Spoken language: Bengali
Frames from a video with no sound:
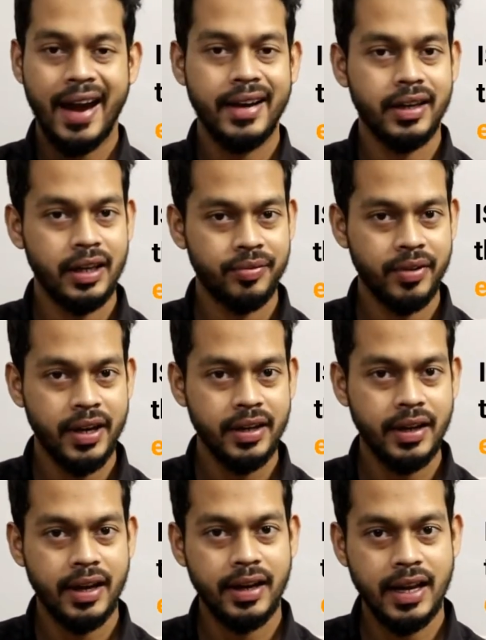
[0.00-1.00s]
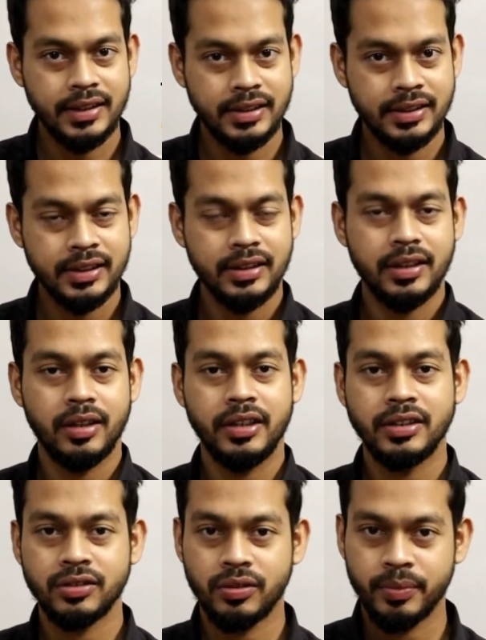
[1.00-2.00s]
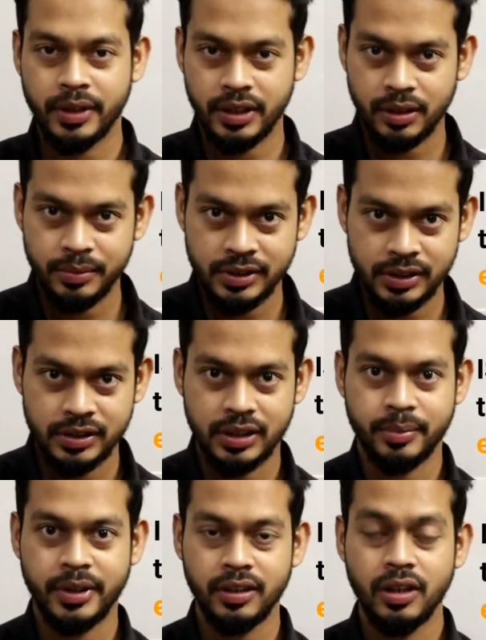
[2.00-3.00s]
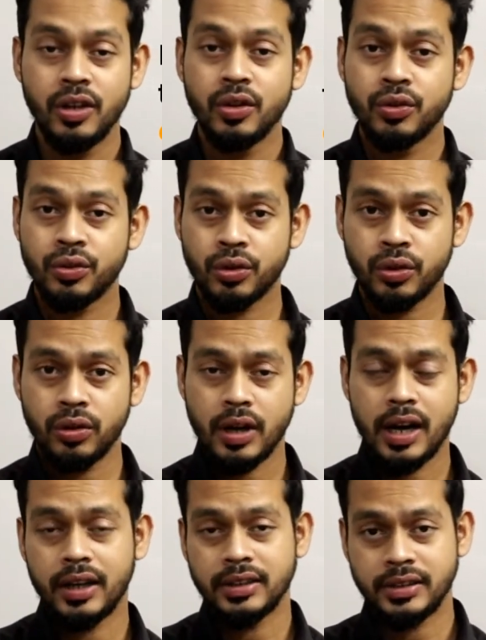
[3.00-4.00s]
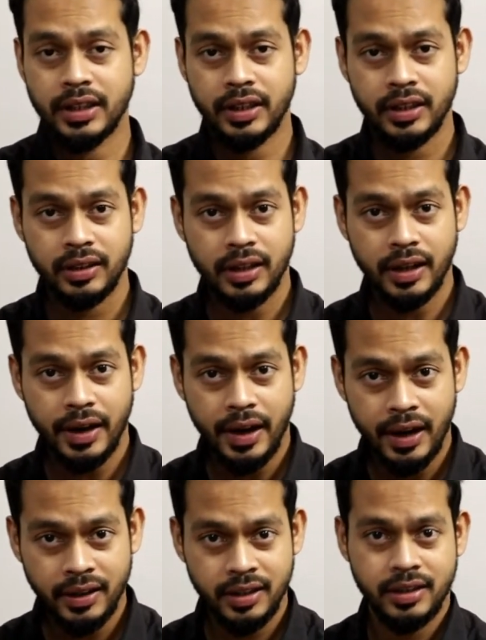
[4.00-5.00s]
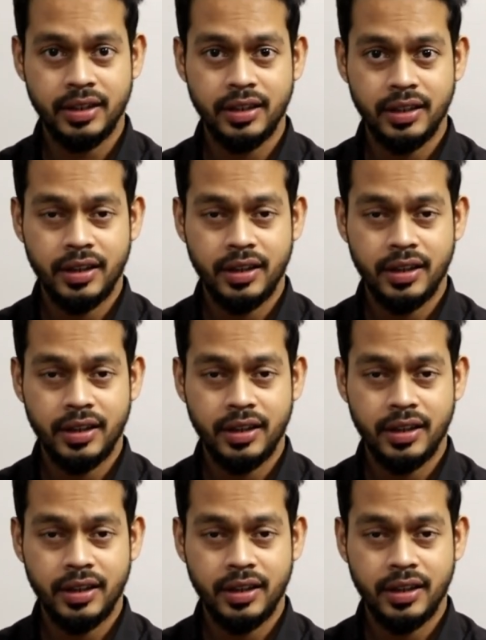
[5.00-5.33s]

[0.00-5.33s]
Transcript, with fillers: আইডেন্টিফাইং অ্যান্ড অ্যাসেসিং দ্য রিস্ক অফ ম্যাটেরিয়াল মিসস্টেটমেন্ট থ্রো আন্ডারস্ট্যান্ডিং দ্য এন্টিটি